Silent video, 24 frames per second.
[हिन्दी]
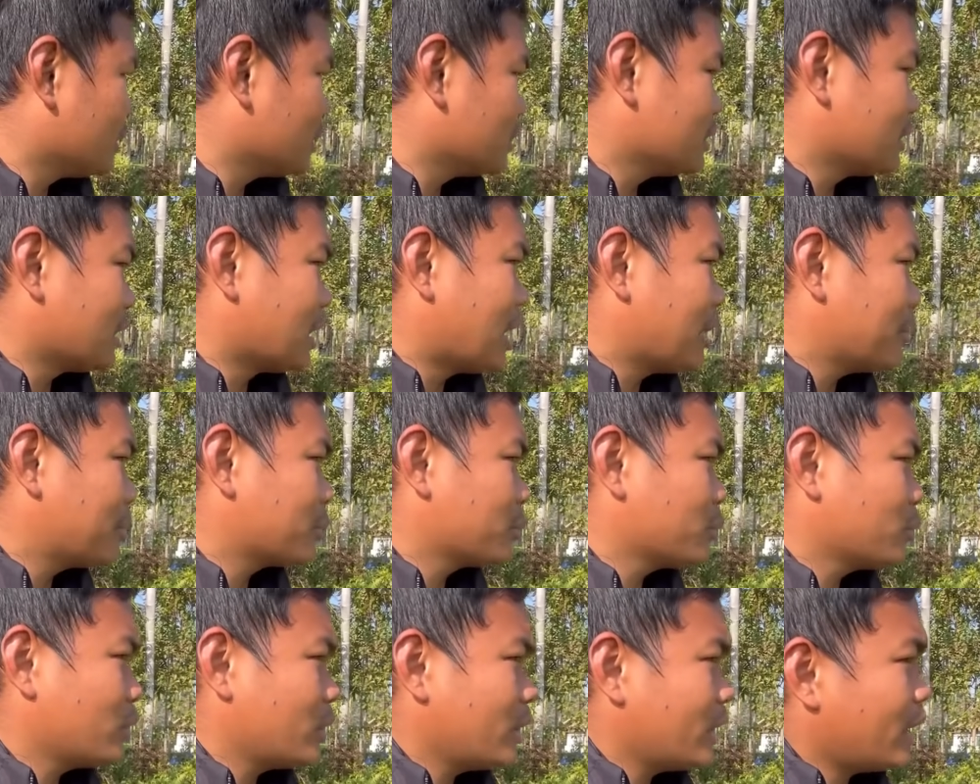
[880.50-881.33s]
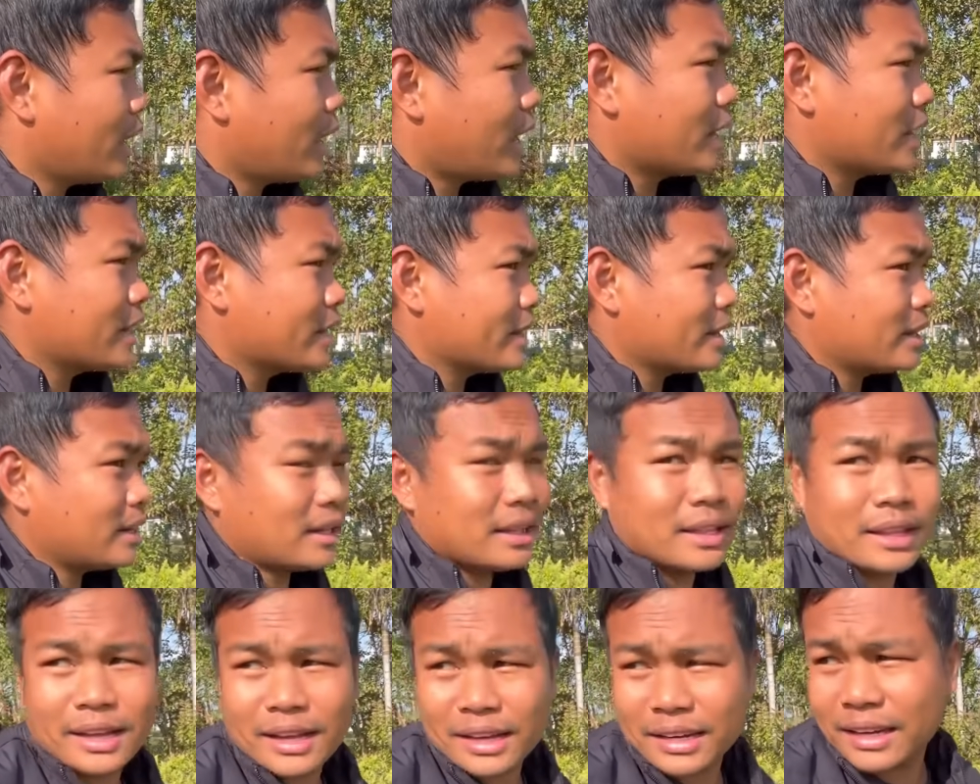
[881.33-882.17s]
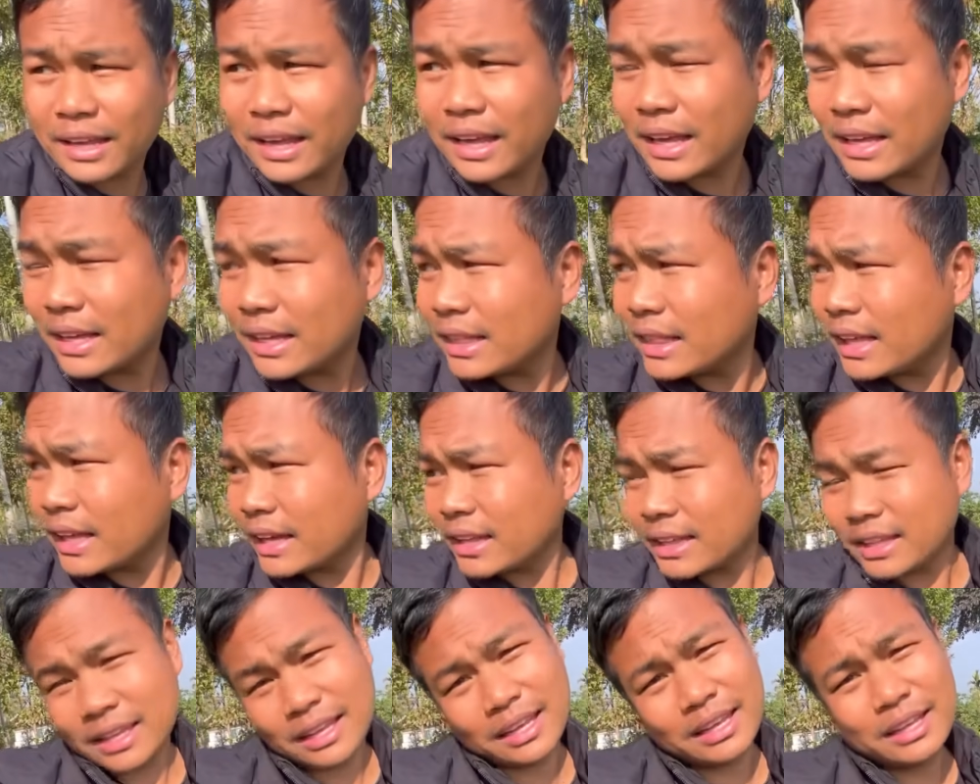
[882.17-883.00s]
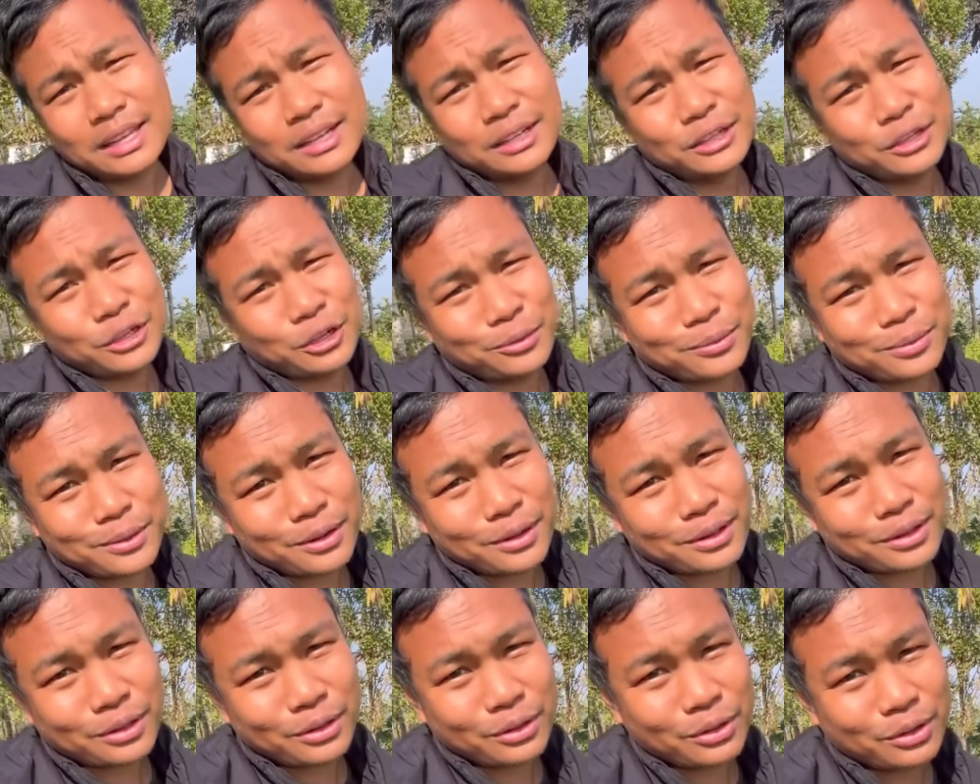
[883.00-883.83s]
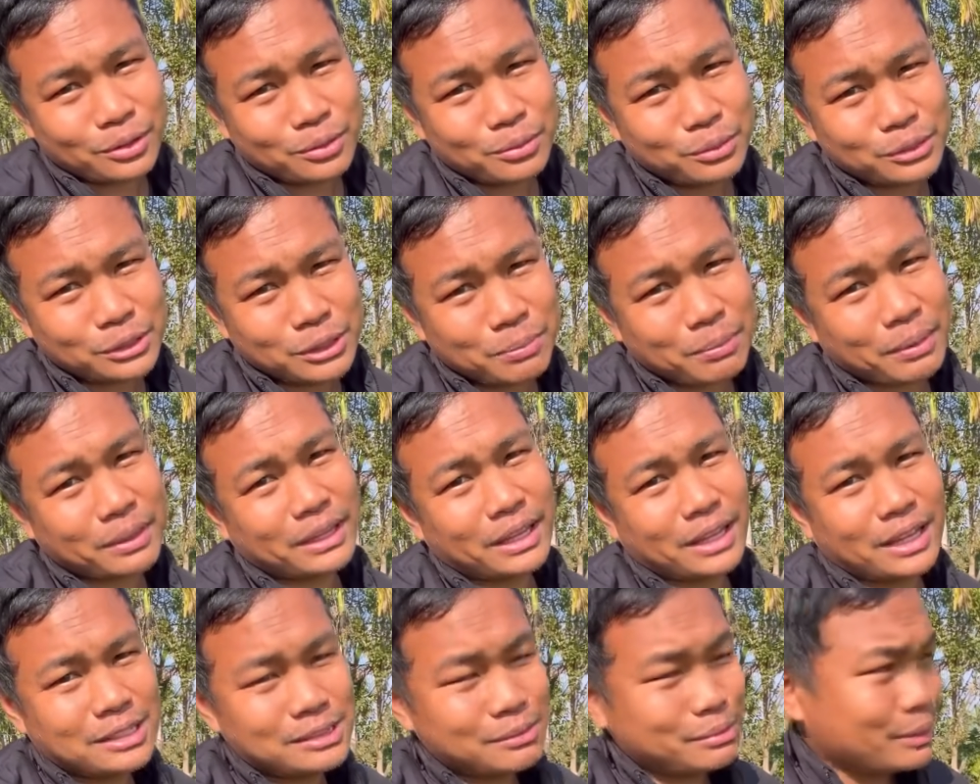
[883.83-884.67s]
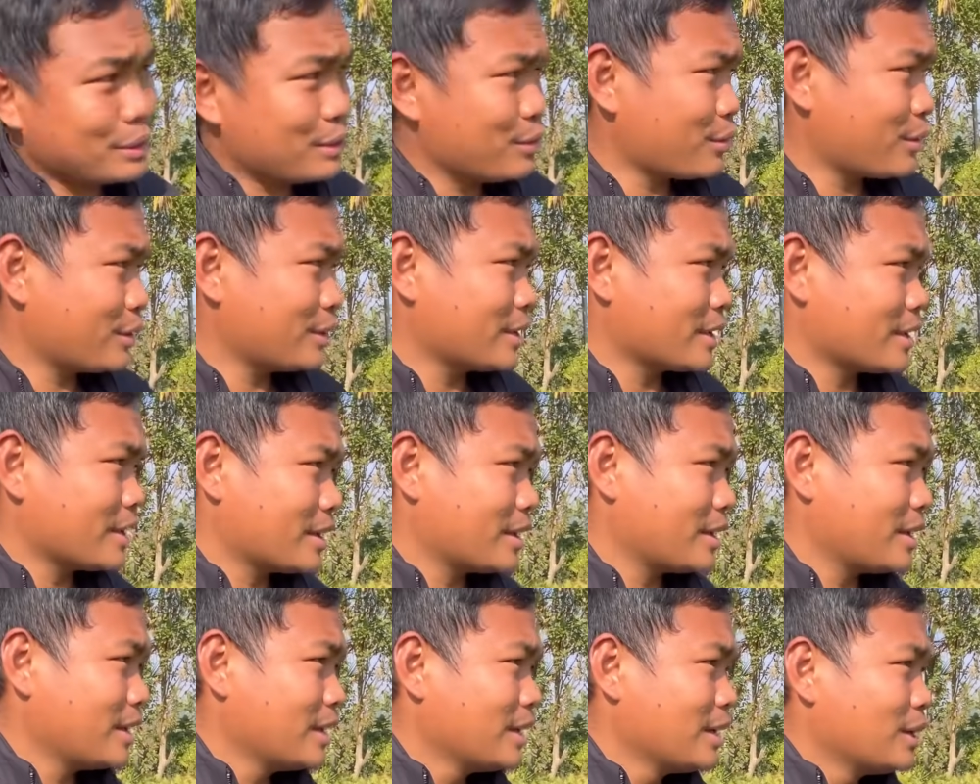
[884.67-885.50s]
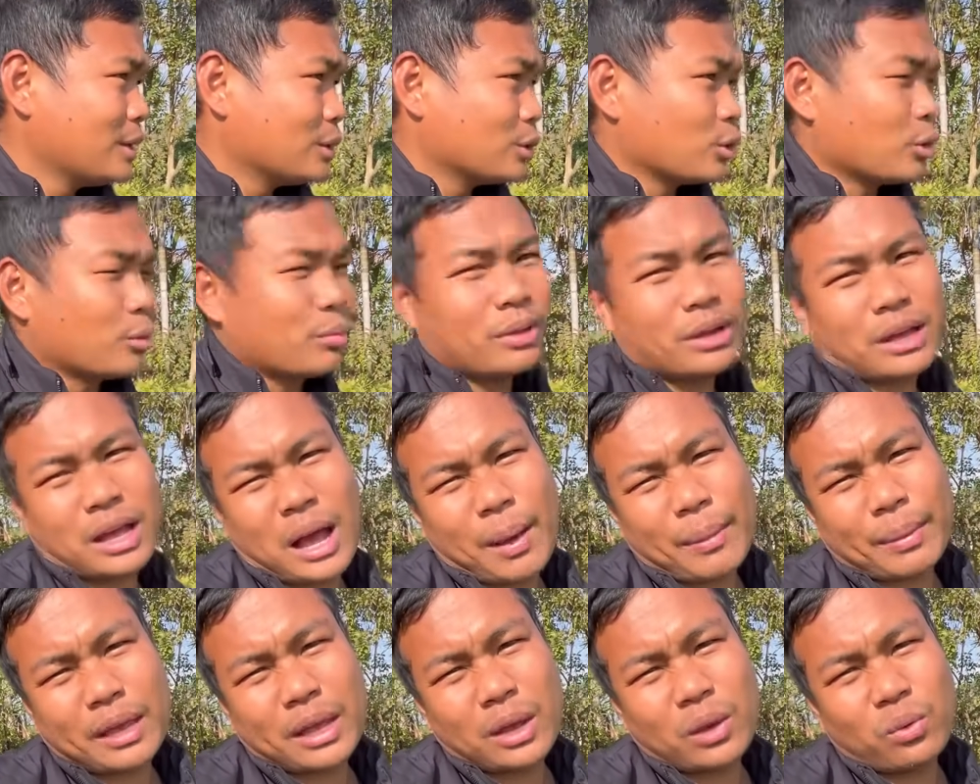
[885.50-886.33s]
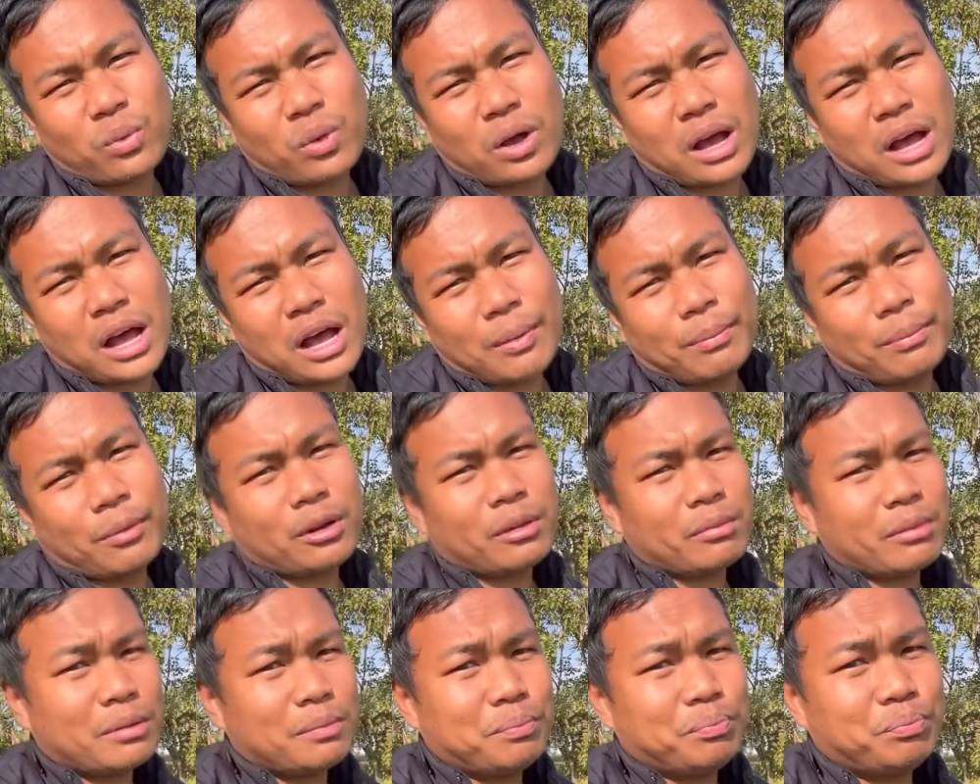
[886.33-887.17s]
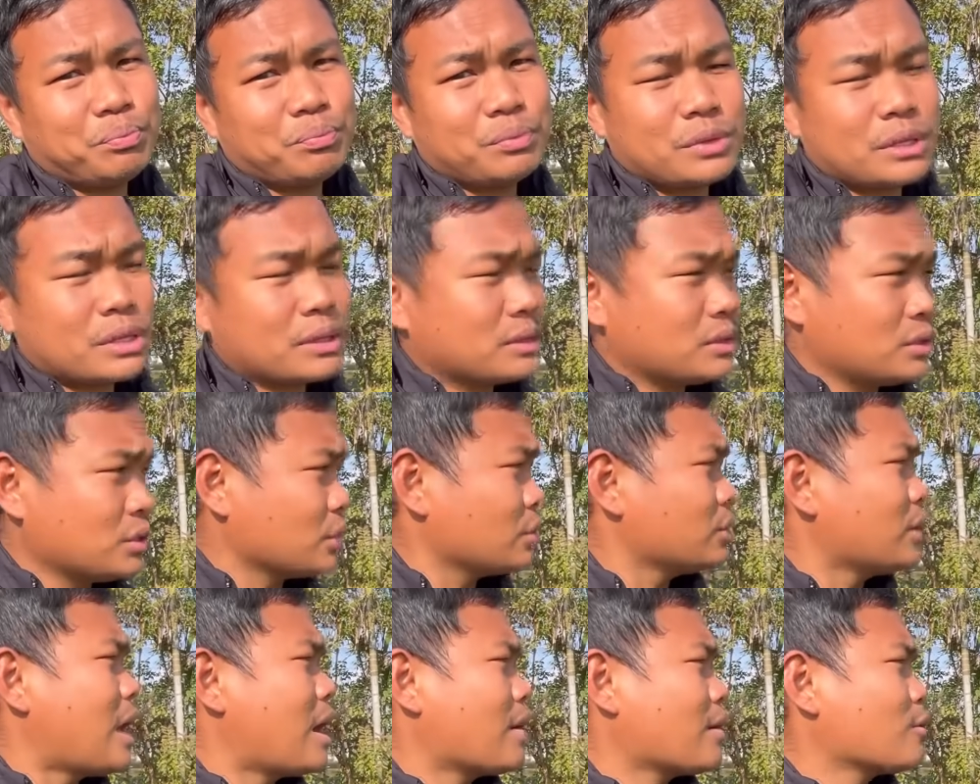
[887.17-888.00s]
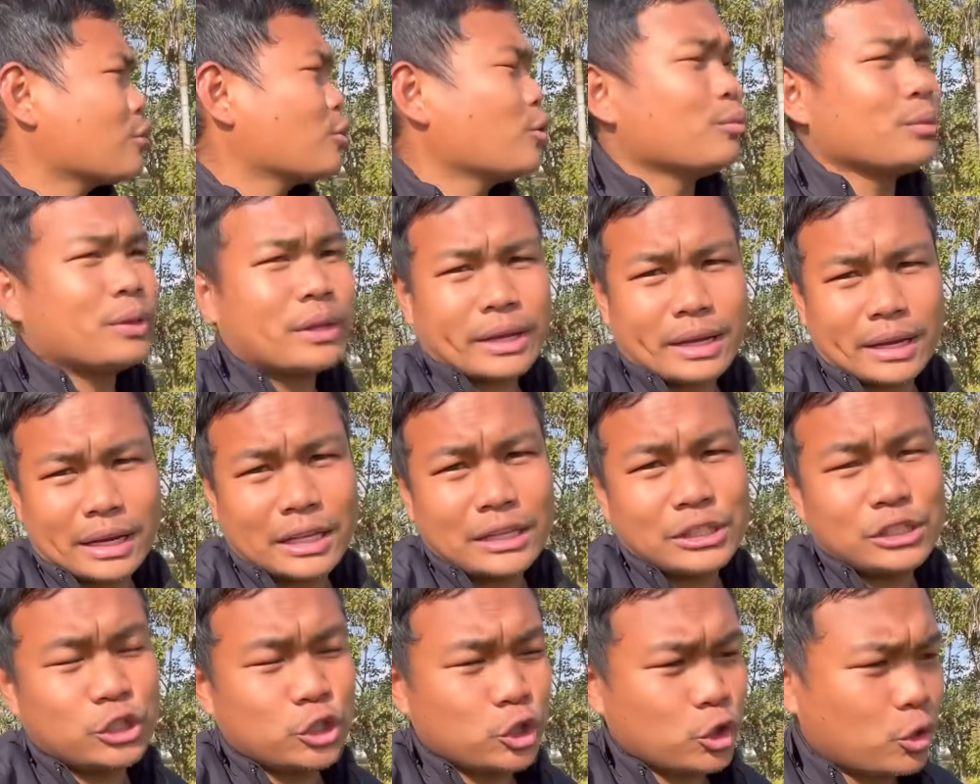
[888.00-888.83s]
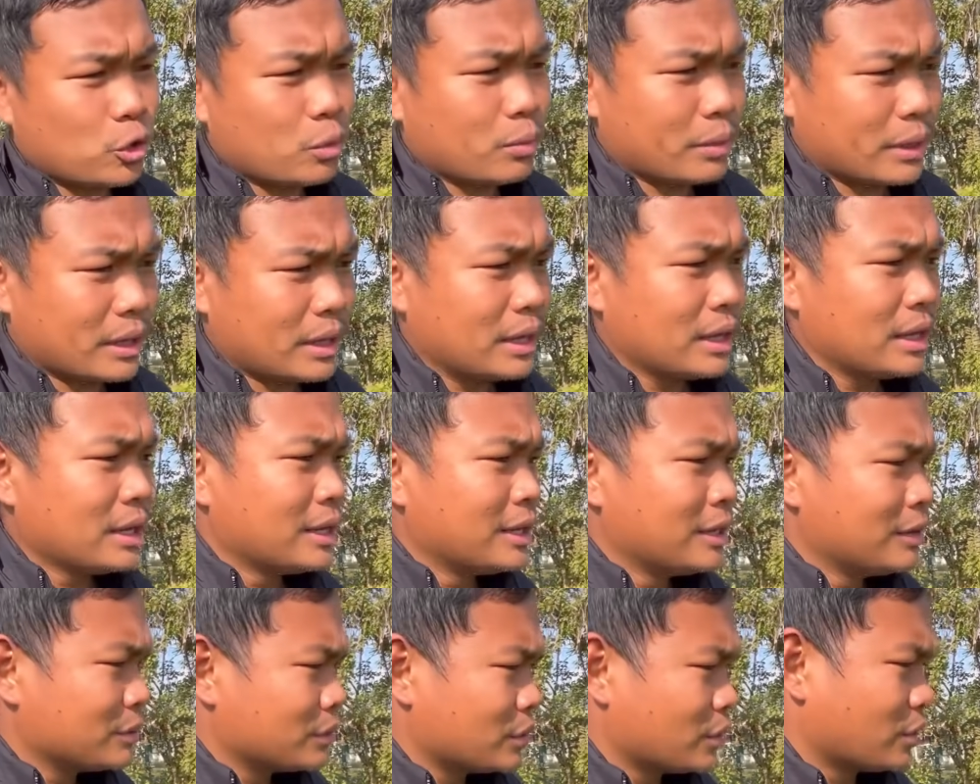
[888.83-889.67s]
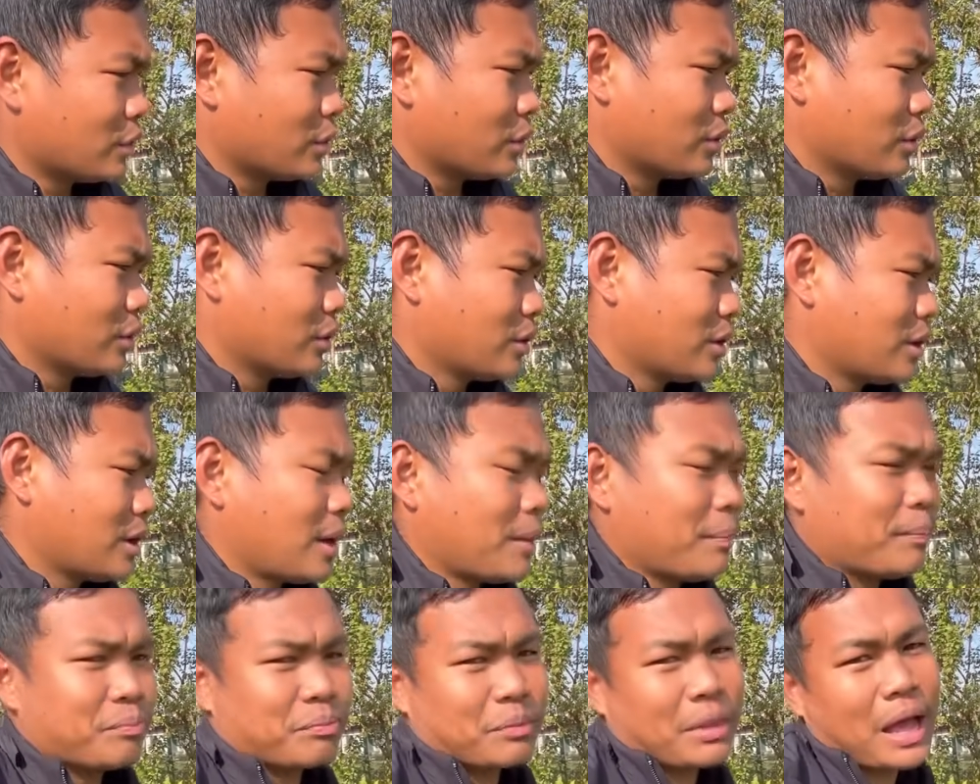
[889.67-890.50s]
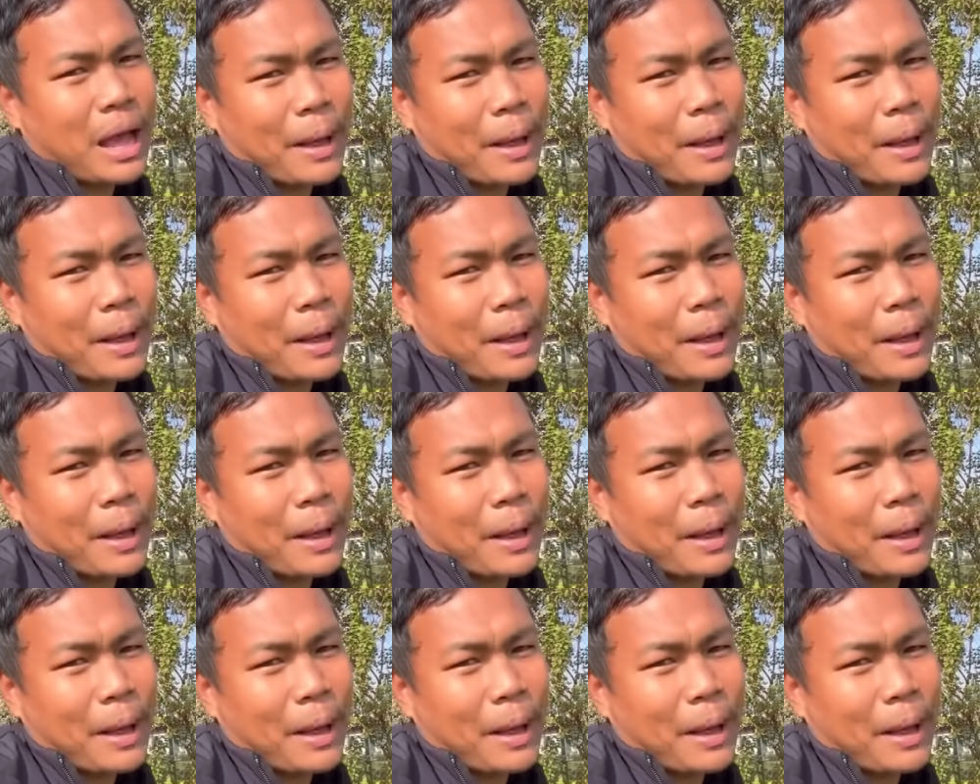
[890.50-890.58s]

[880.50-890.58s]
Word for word: यहाँ पर बुलाया है आने के लिए लेकिन ये लगता है वो लोग तो मुझे पता है इस वीडियो को देखेंगे तो मैं आपके वहाँ पर मैं ज़रूर आऊँगा घूमने के लिए जीरो में तो